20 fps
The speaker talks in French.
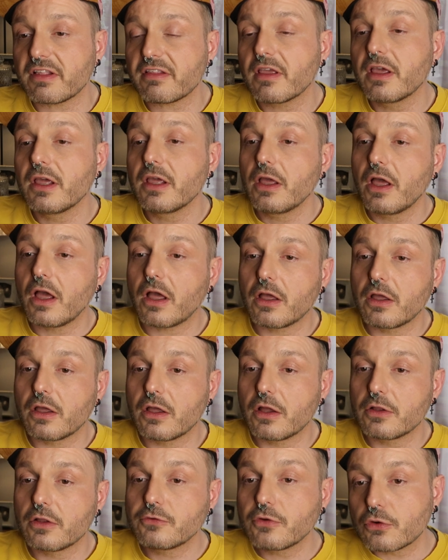fait.
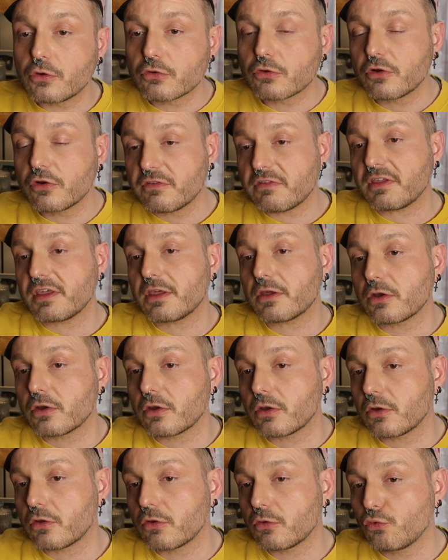Euh, de l'autre côté
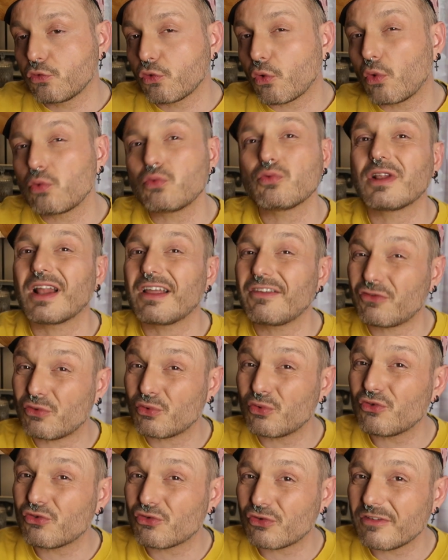euh, du Rhône ou de la
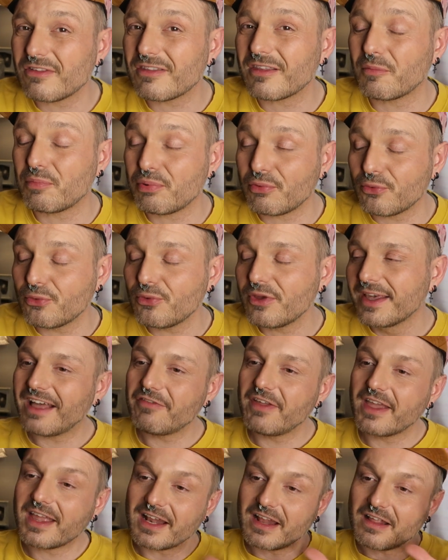Saône, je ne sais plus,
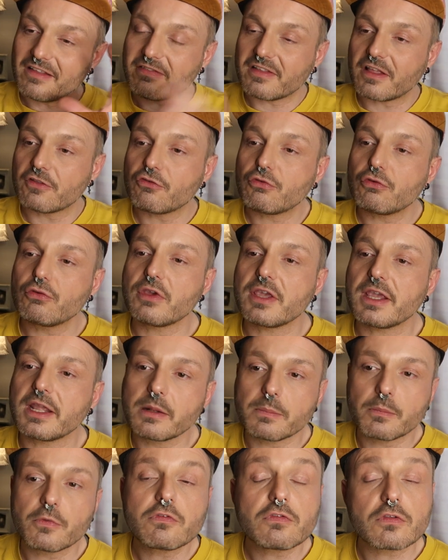avec la statue,
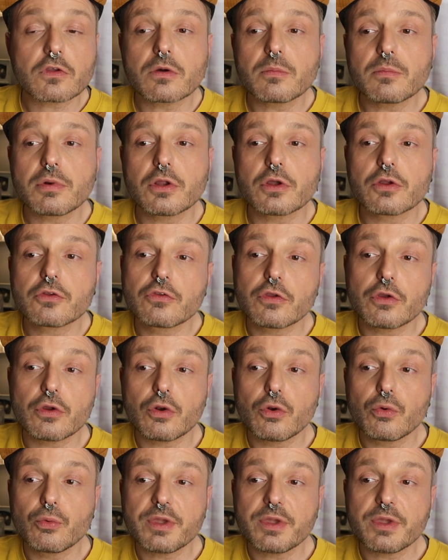il me semble, de